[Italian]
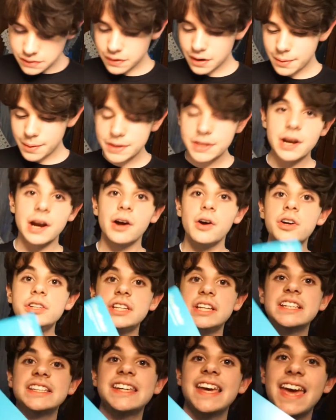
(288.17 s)
è veramente la
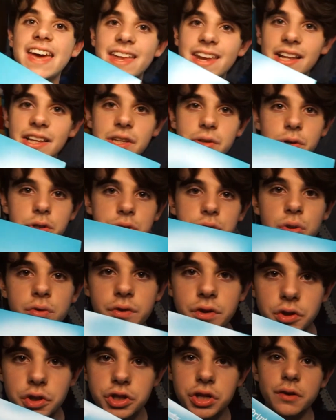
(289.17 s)
cosa seria di questo
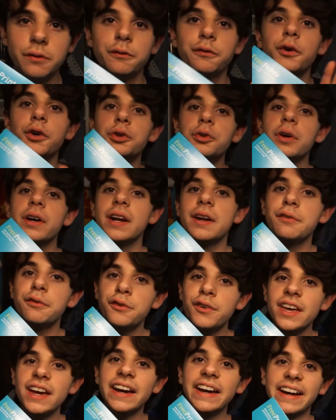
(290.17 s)
video, cioè
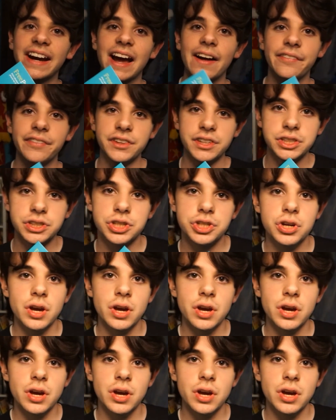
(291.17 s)
fotografie gratis.